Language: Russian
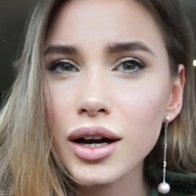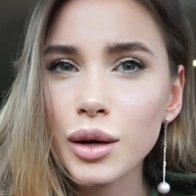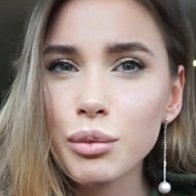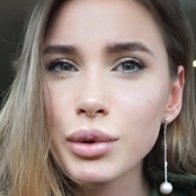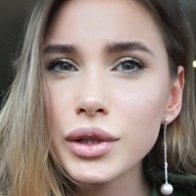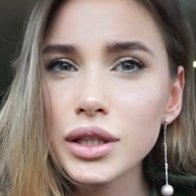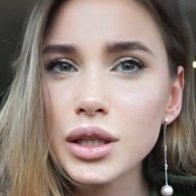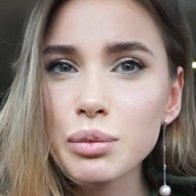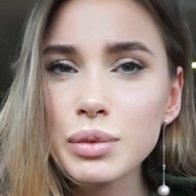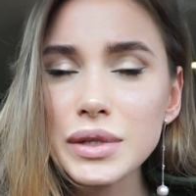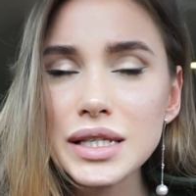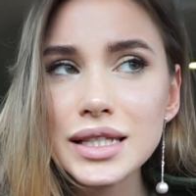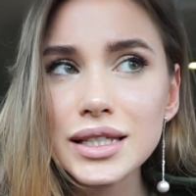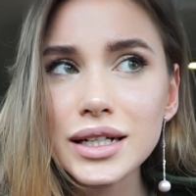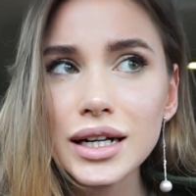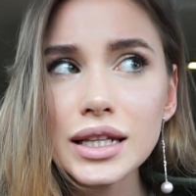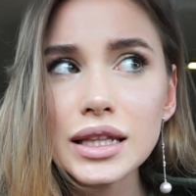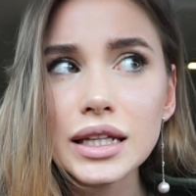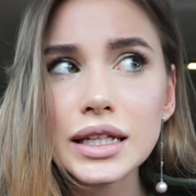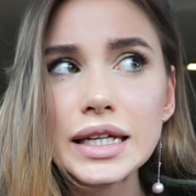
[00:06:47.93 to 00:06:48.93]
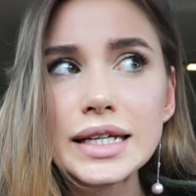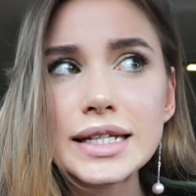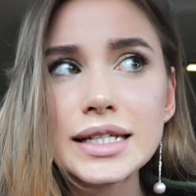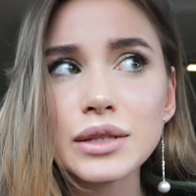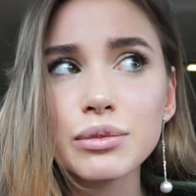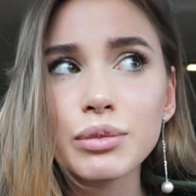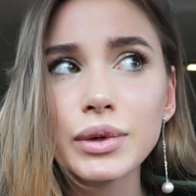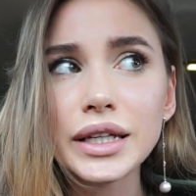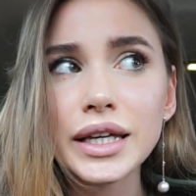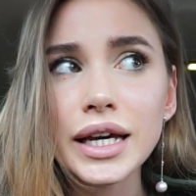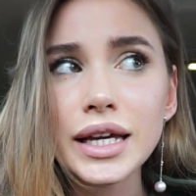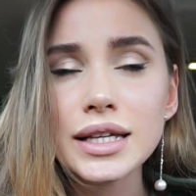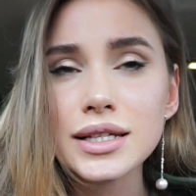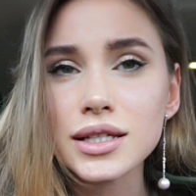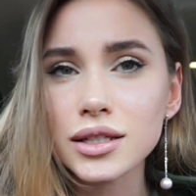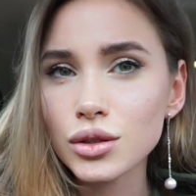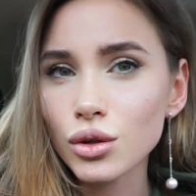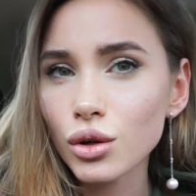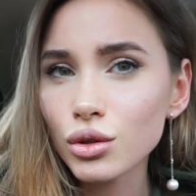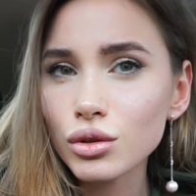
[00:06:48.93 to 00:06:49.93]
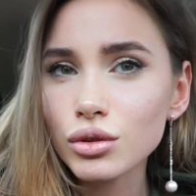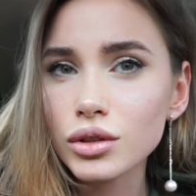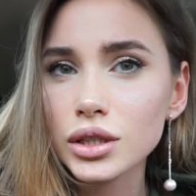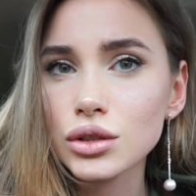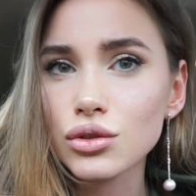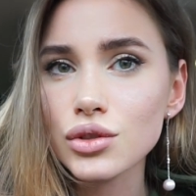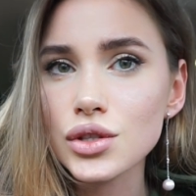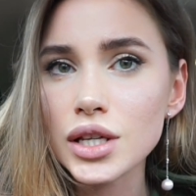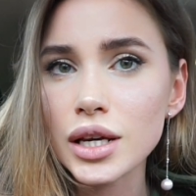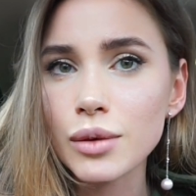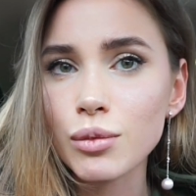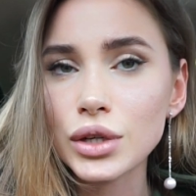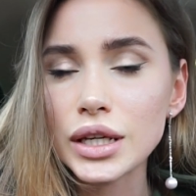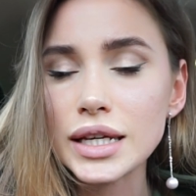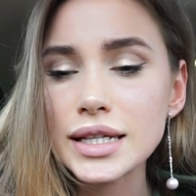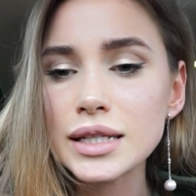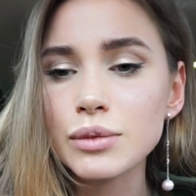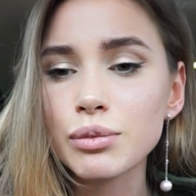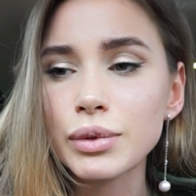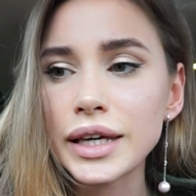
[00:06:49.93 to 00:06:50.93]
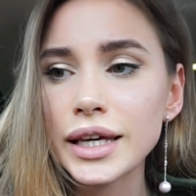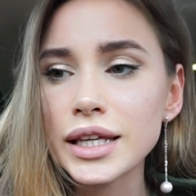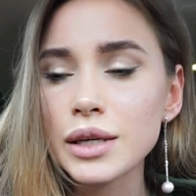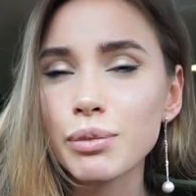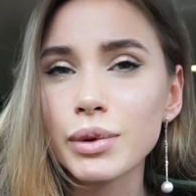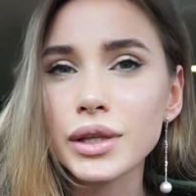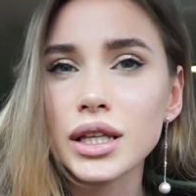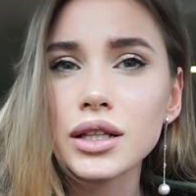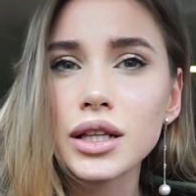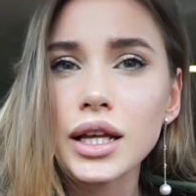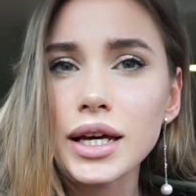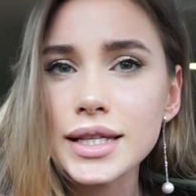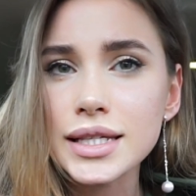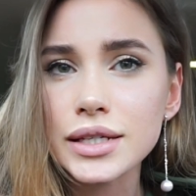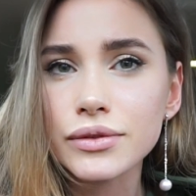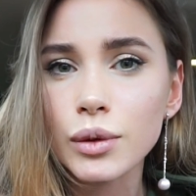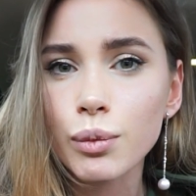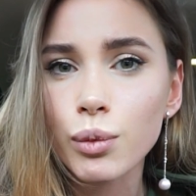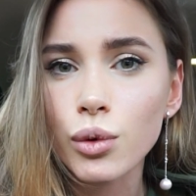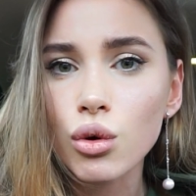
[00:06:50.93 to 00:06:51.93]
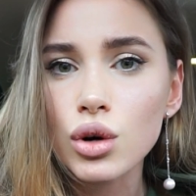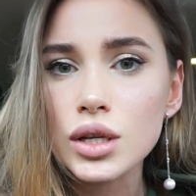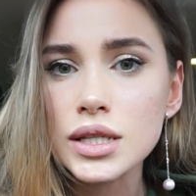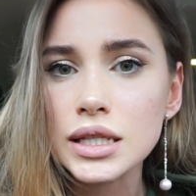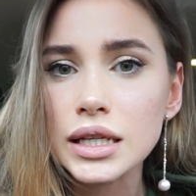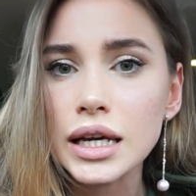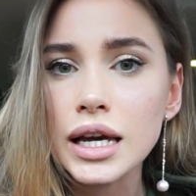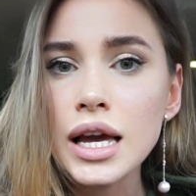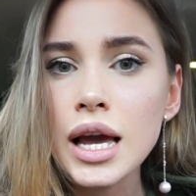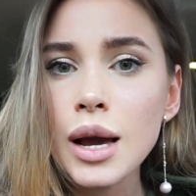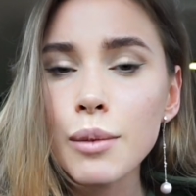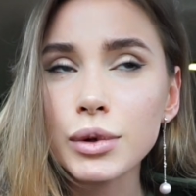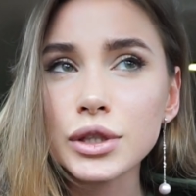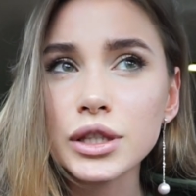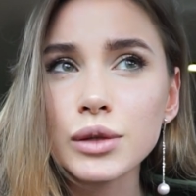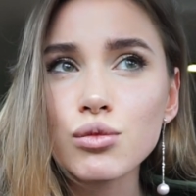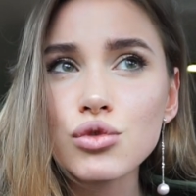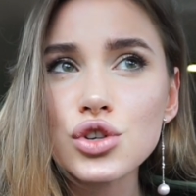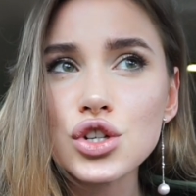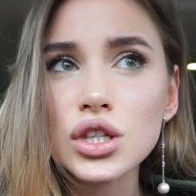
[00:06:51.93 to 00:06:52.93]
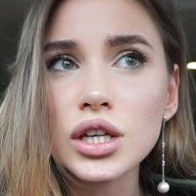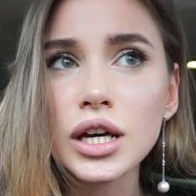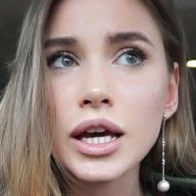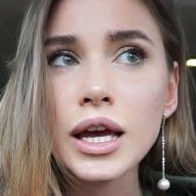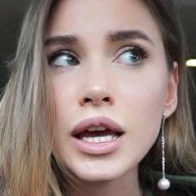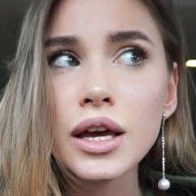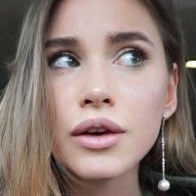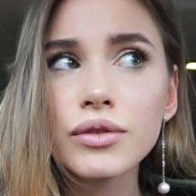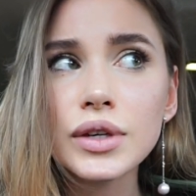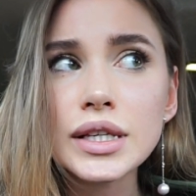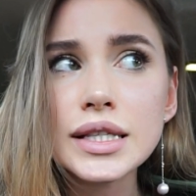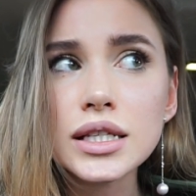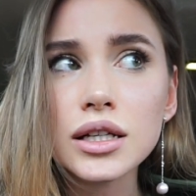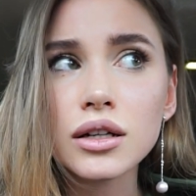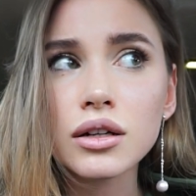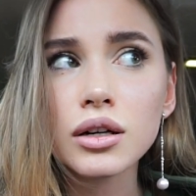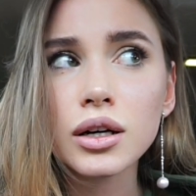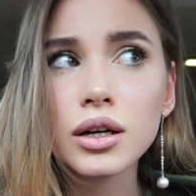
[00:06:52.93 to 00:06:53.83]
Было бы странно, если бы я не затронула эту тему, если бы я не подняла эти вопросы, потому что ведь